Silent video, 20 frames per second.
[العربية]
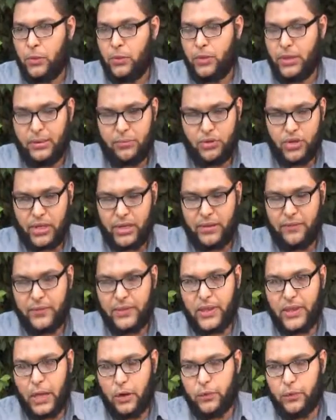كنا مشاركين
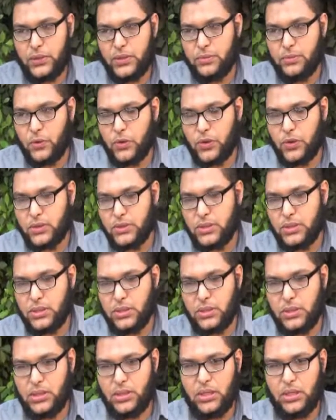في التحالف
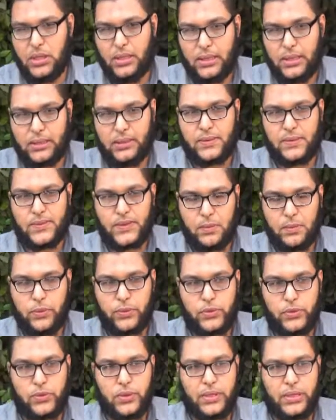الديمقراطي آه، للتنسيق
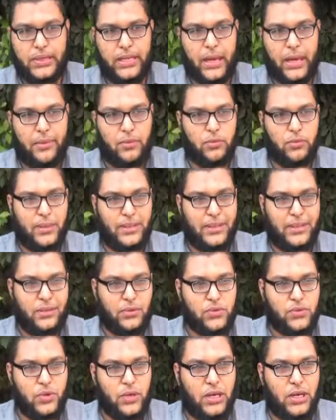بخصوص الانتخابات وبعدين
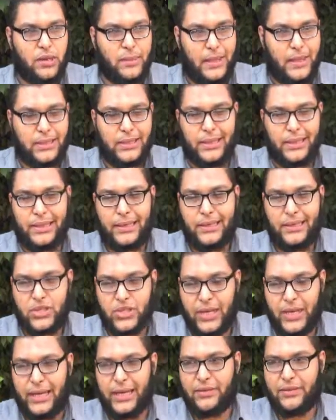نظرا لبعض
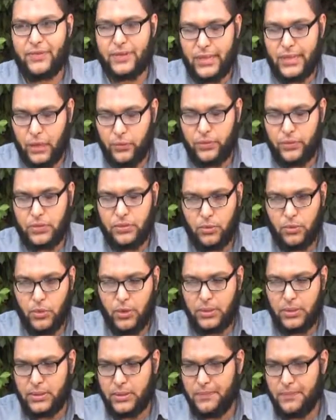الاشكاليات في التحالف
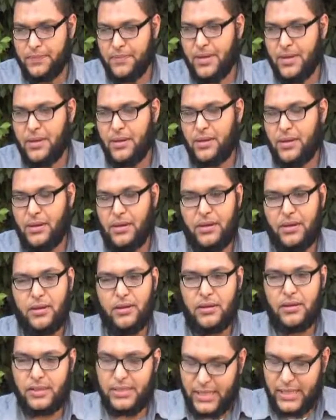الديمقراطي
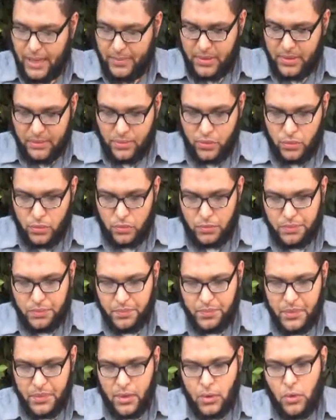آه، انسحبنا منه
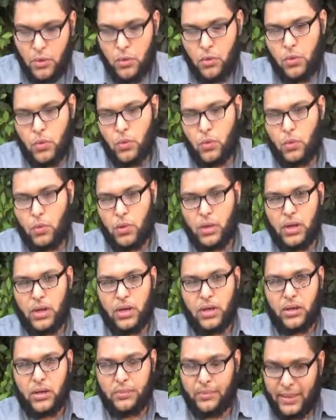
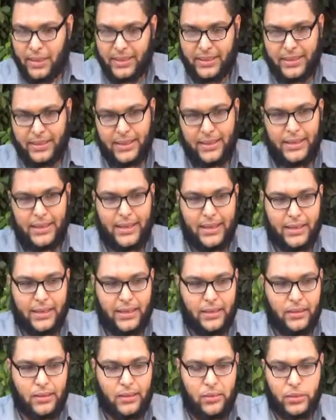وبعد كده
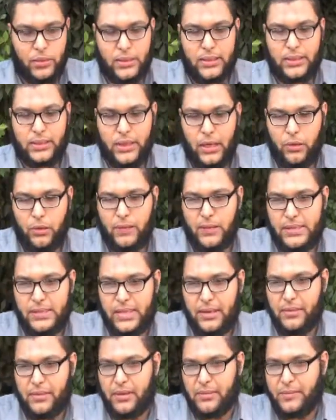يعني كتلة التحالف
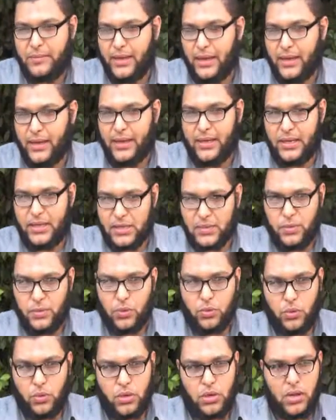الإسلامي بتاع حزب
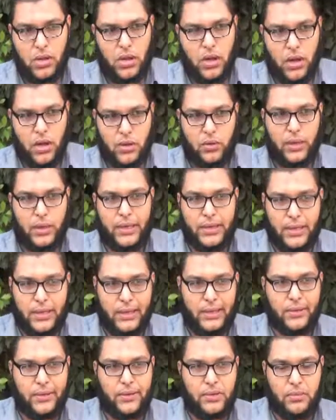النور آه، عرضوا
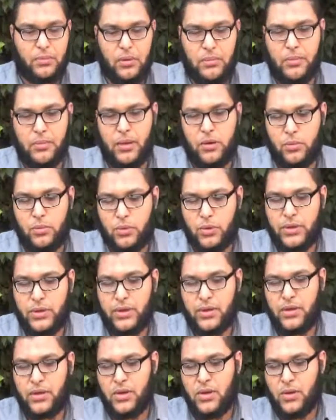علينا الانضمام معاهم
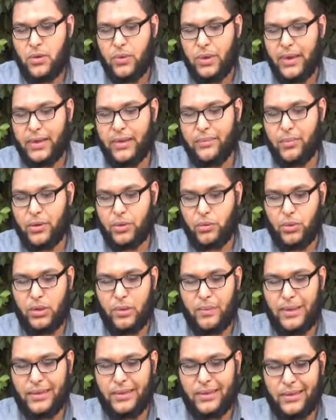وكده ولكن برضو
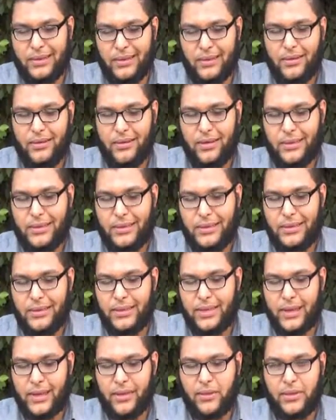لبعض الإجراءات
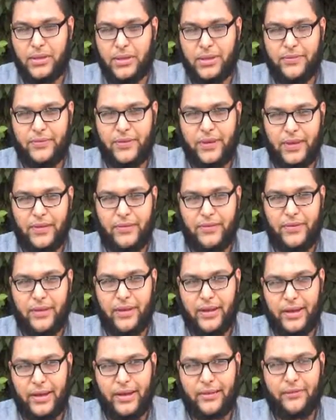الإدارية وكده فإيه
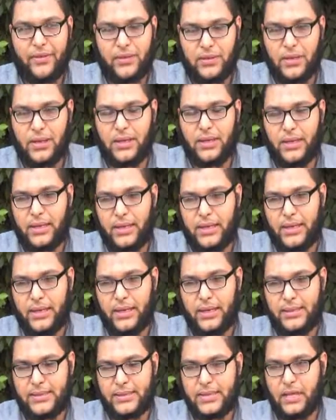ففضلنا إن
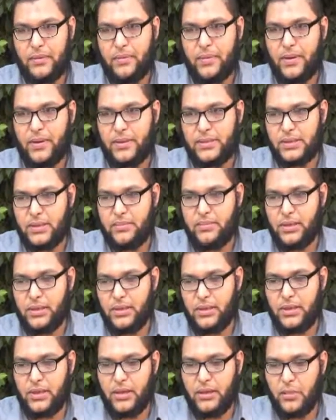احنا ننسحب أصلا
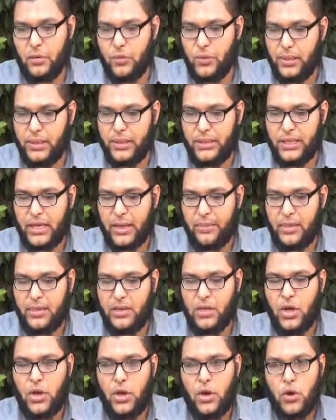من موضوع
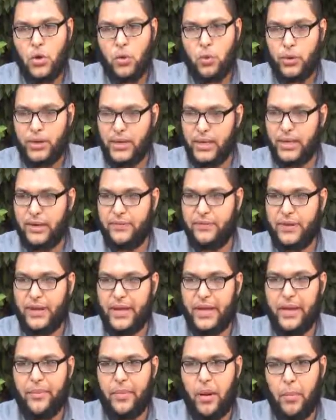الانتخابات وإن احنا في
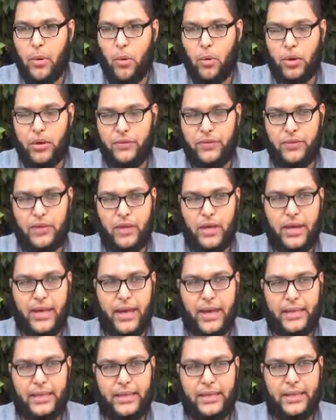النهاية يبقى موقفنا
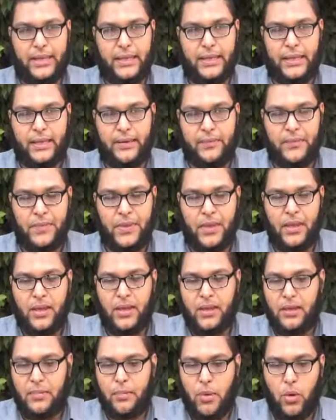يعني
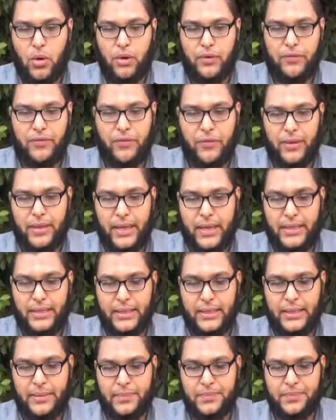موقف
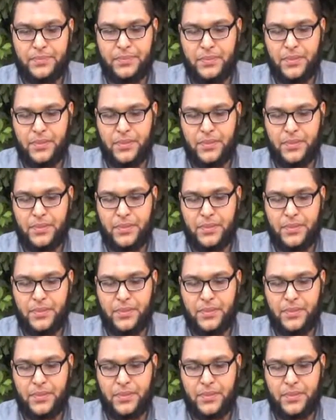يعني إيه